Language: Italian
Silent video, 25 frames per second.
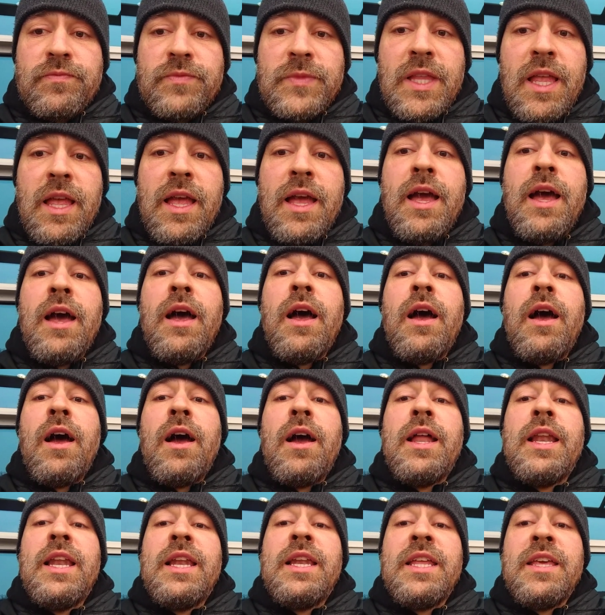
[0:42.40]
uh,
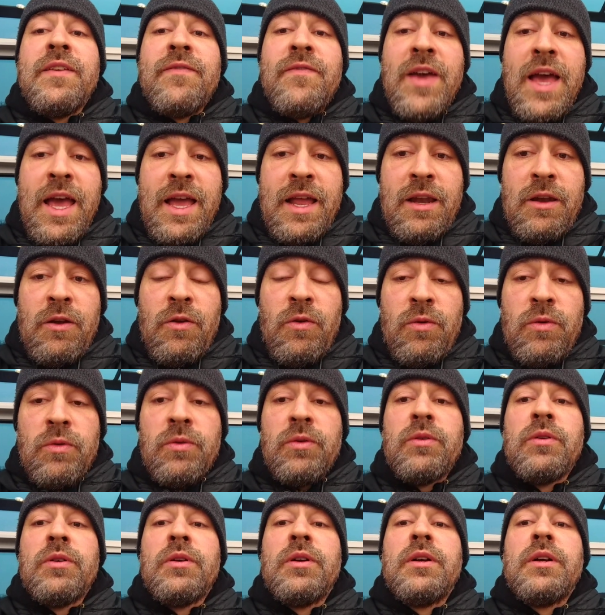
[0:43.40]
livello
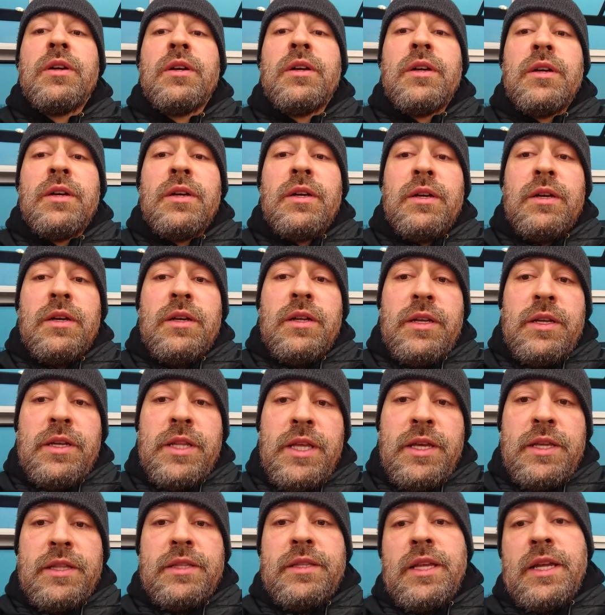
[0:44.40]

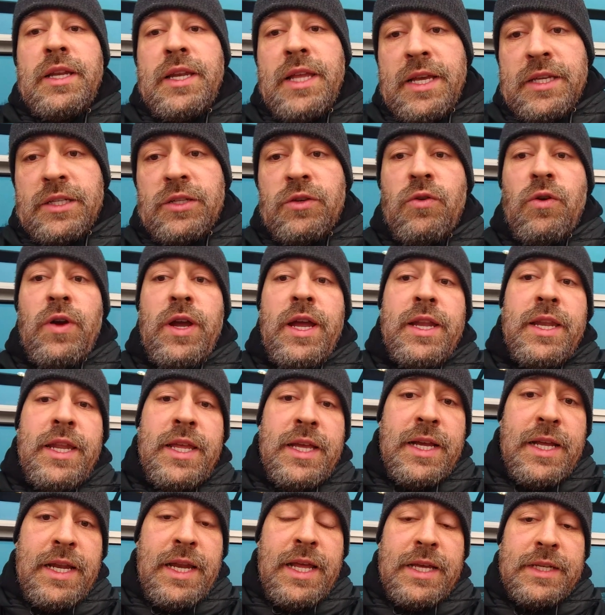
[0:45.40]
di tedesco ed
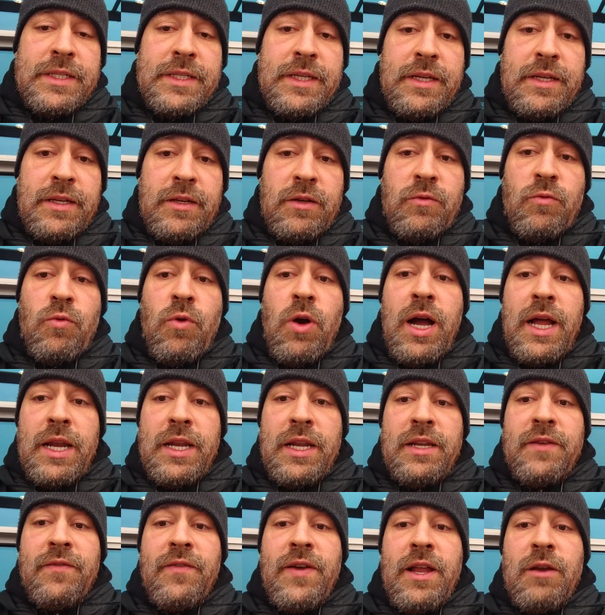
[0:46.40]
inglese, quale
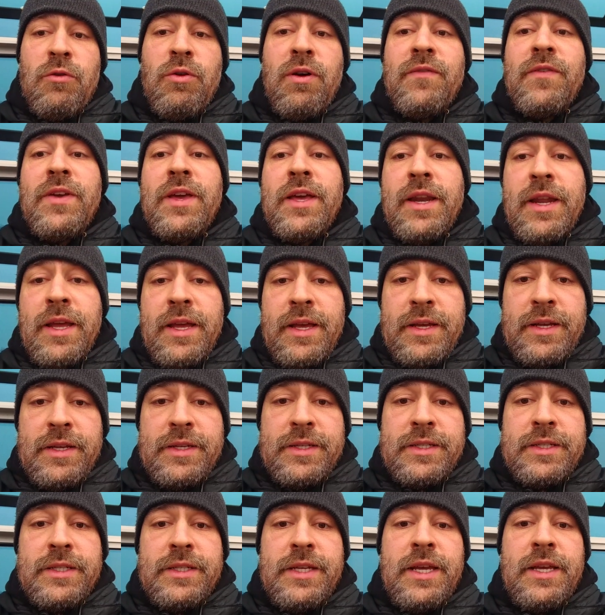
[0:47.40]
livello avere
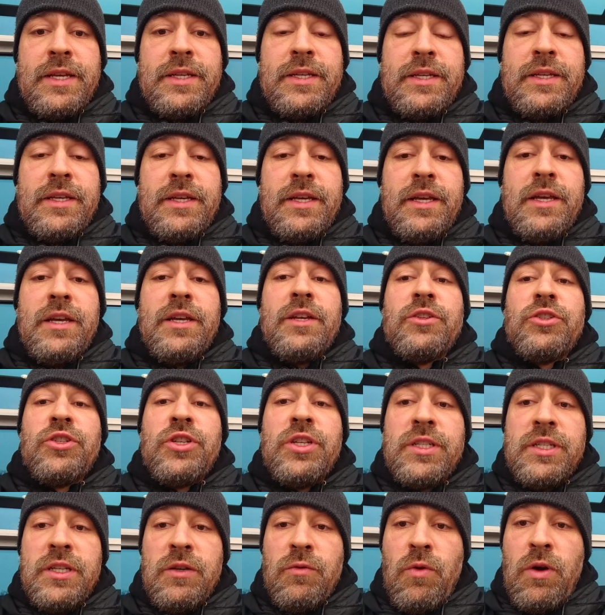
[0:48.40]
se ci
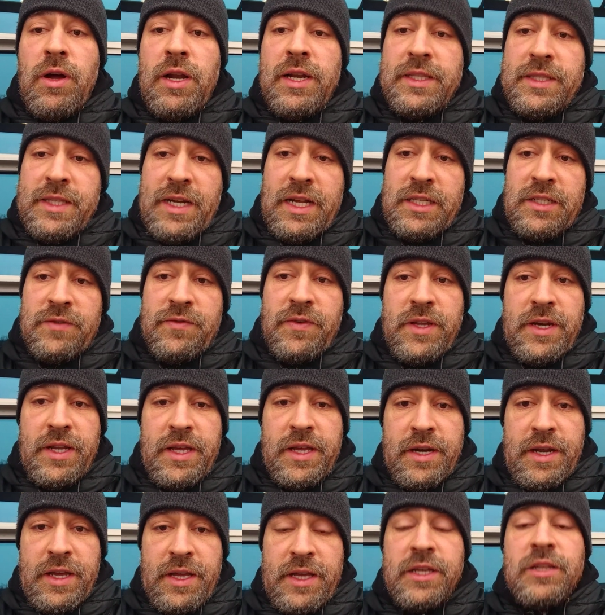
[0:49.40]
si vuole
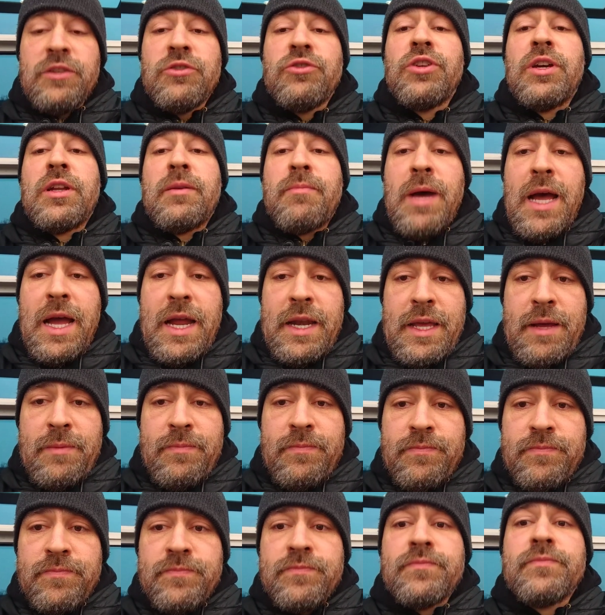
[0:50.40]
trasferire in Germania.
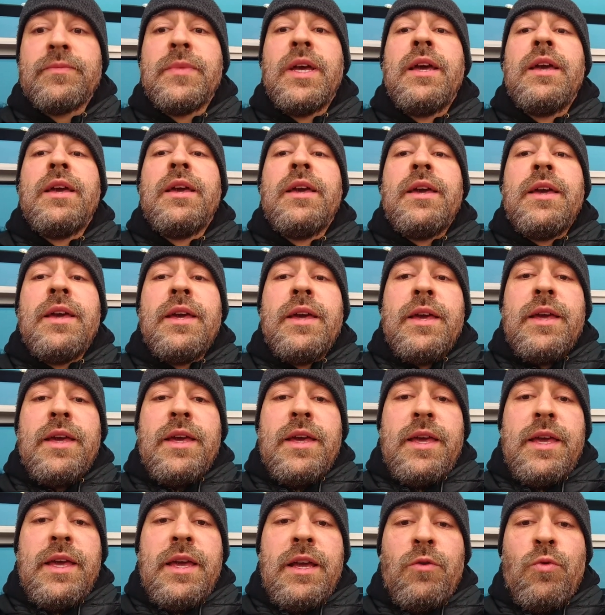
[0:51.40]

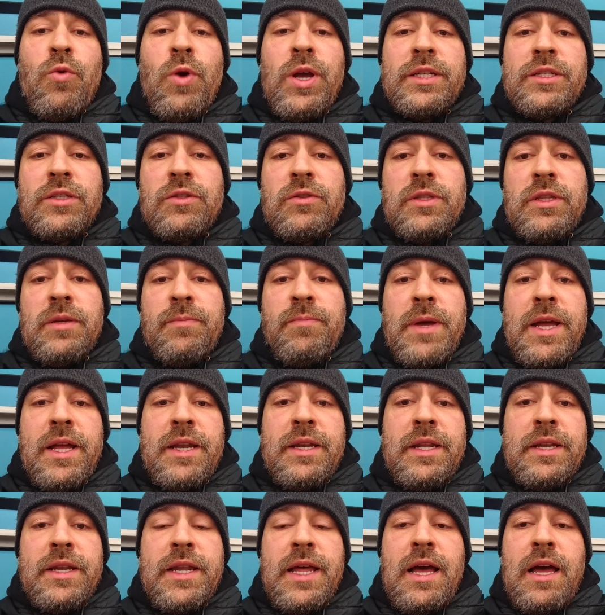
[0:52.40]
E questo
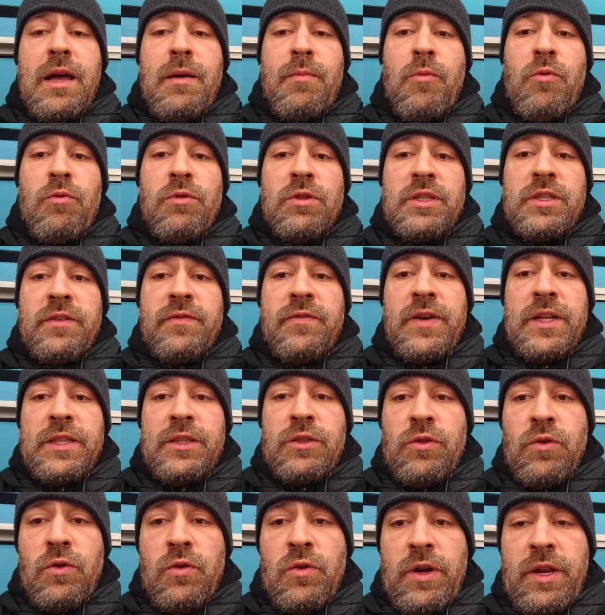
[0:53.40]
dipende da molti
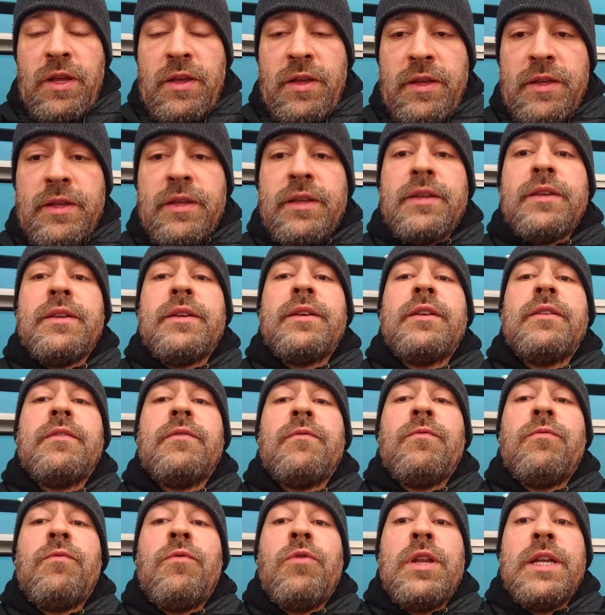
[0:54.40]
fattori.
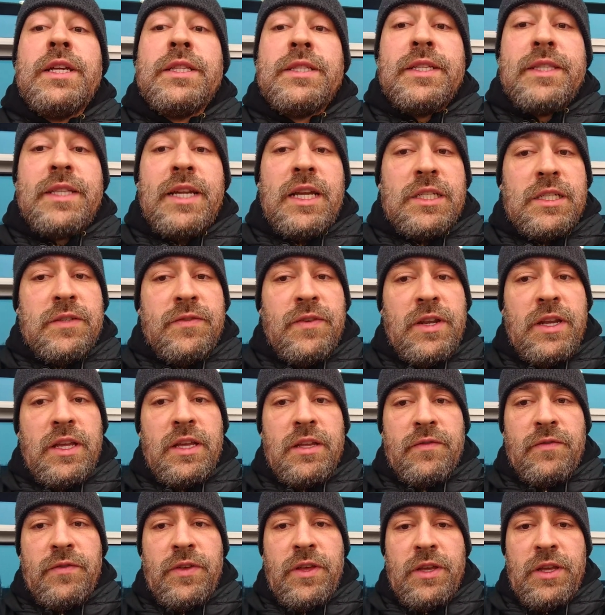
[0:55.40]
Volete
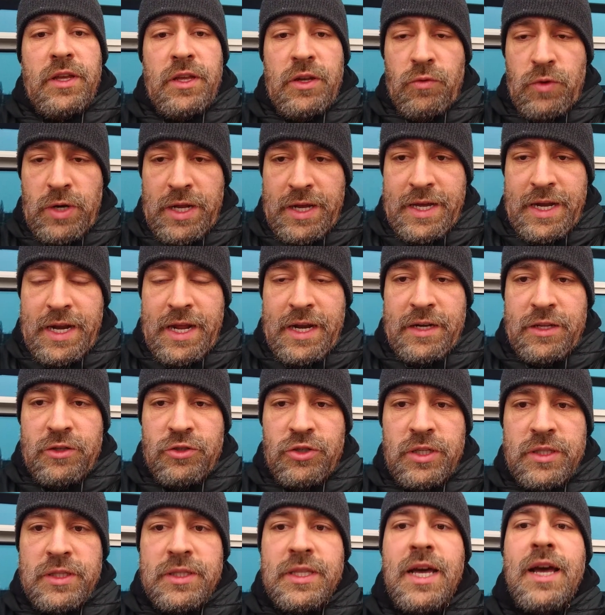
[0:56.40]
trasferirvi in una grande
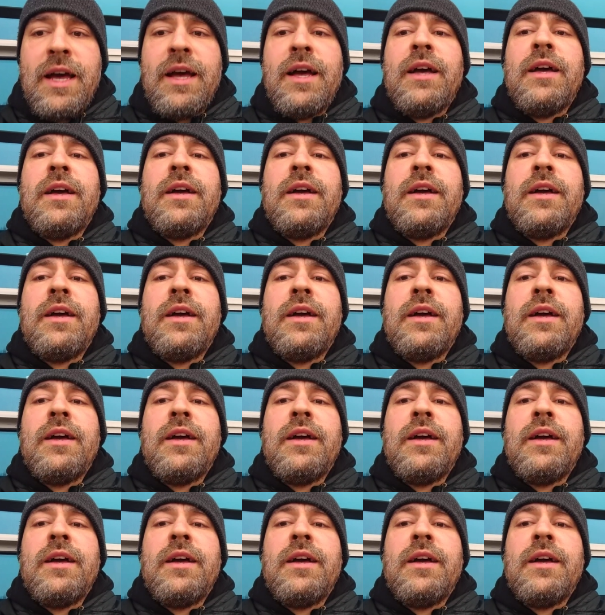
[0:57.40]
città,